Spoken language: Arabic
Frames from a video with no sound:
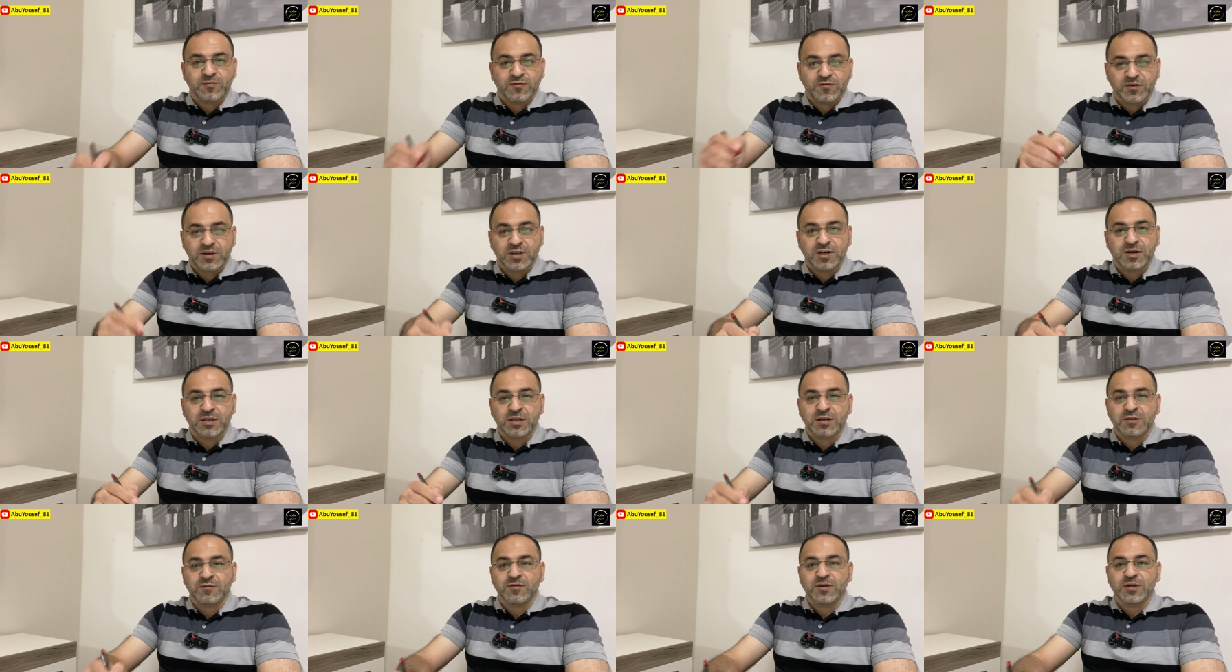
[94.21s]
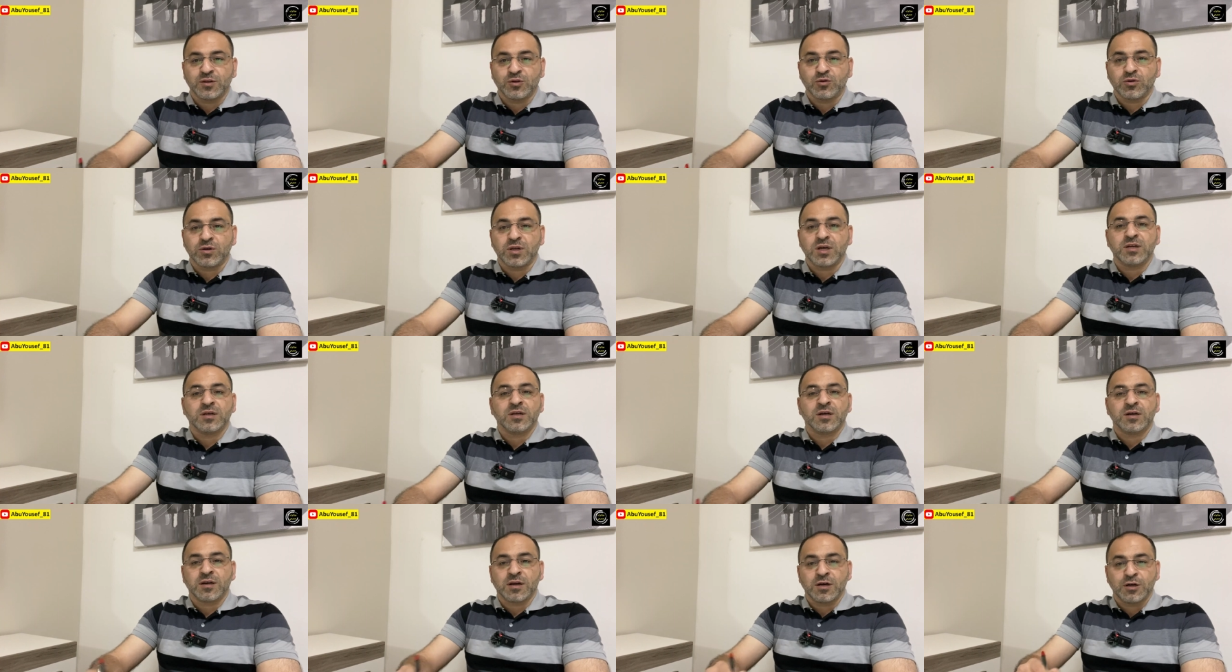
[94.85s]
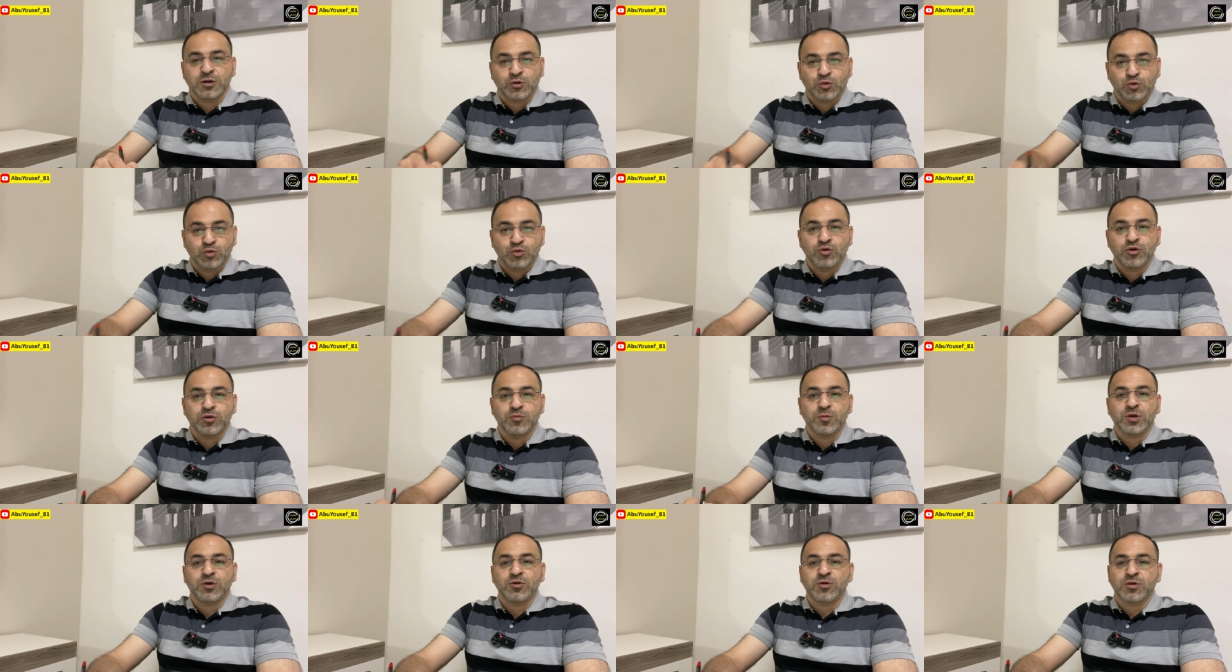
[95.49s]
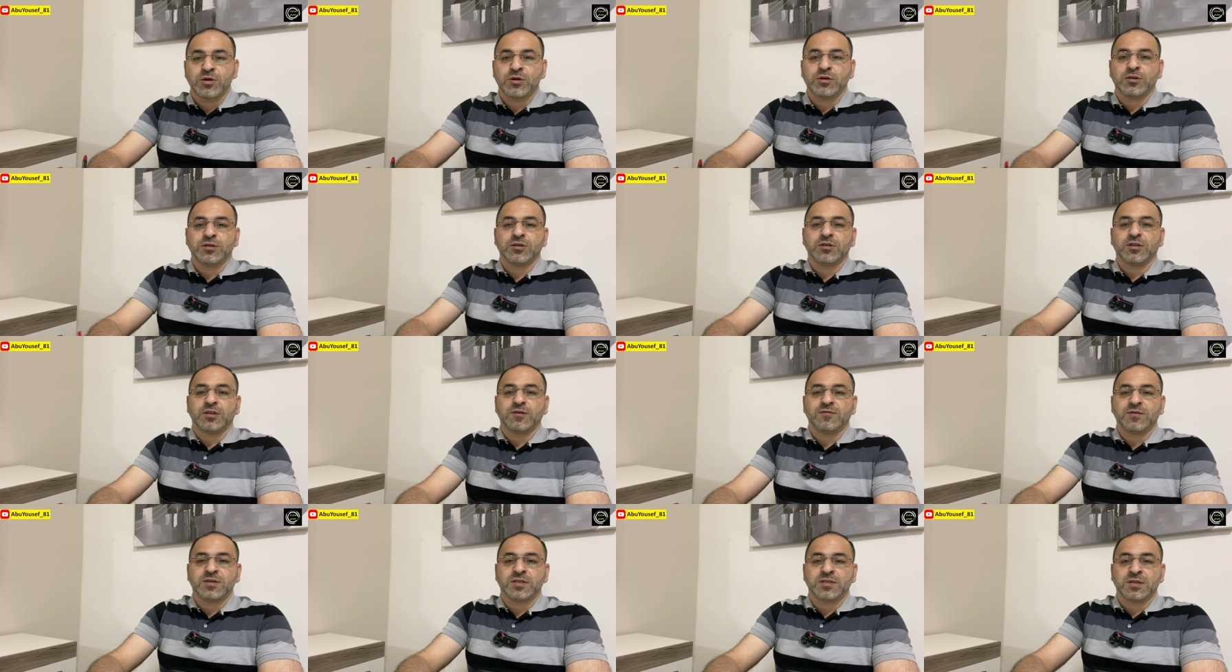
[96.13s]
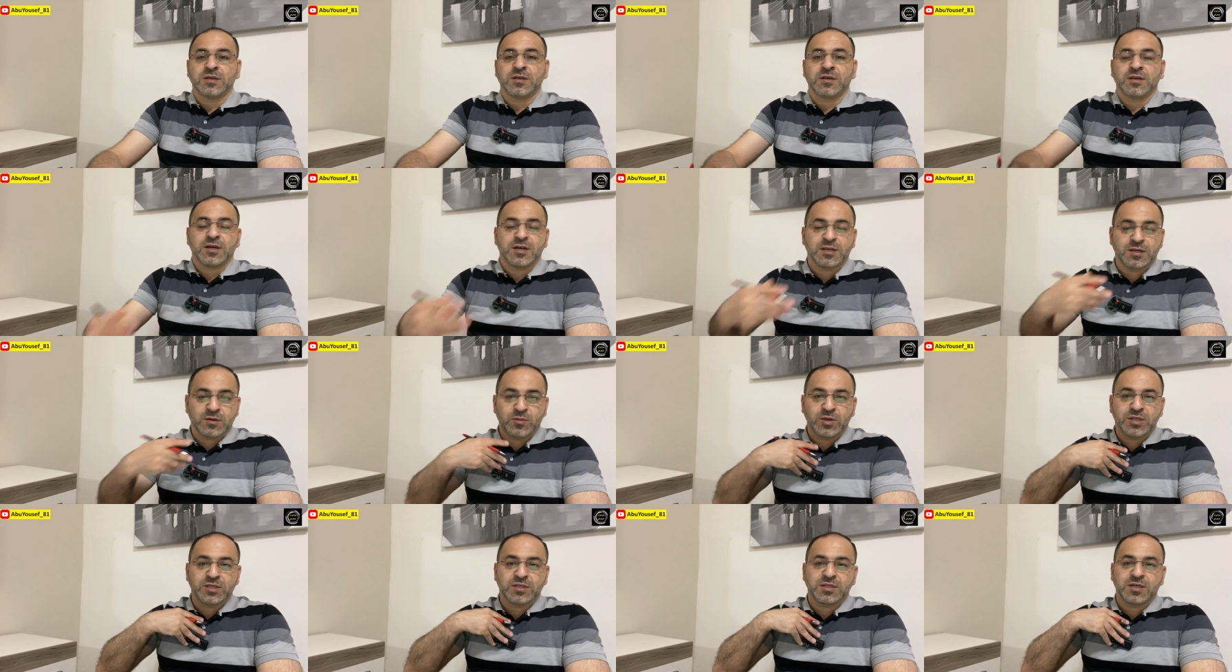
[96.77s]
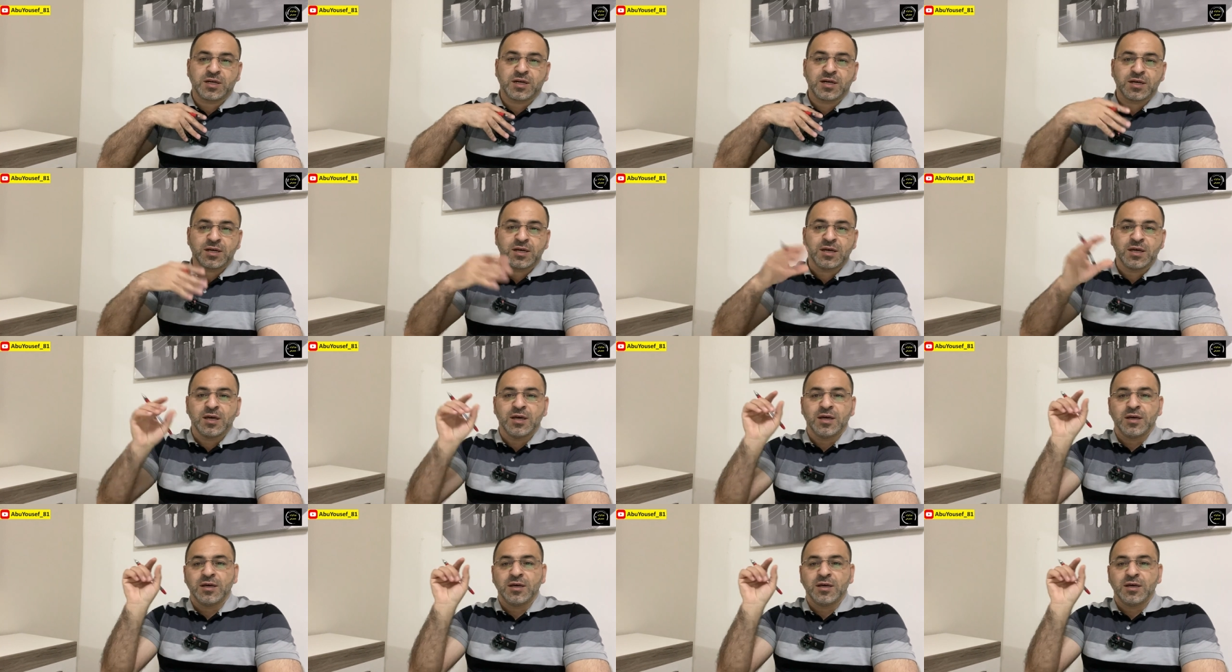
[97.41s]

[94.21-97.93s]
في هذا الفيديو لانك راح تتوه من كثره التفاصيل انا بنصحك